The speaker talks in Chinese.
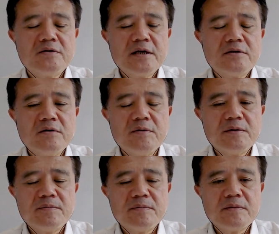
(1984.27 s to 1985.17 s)
那时候我
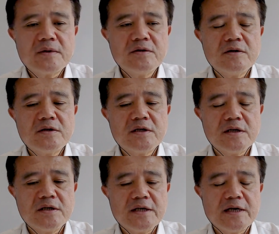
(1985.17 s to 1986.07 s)
们同事就
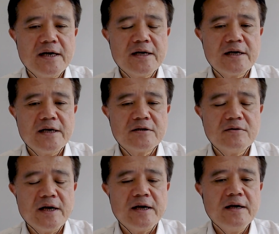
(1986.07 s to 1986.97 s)
请太太来跟他
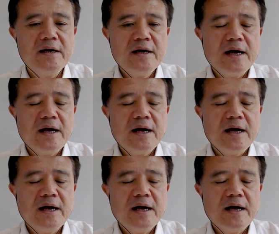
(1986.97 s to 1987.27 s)
说：“哎，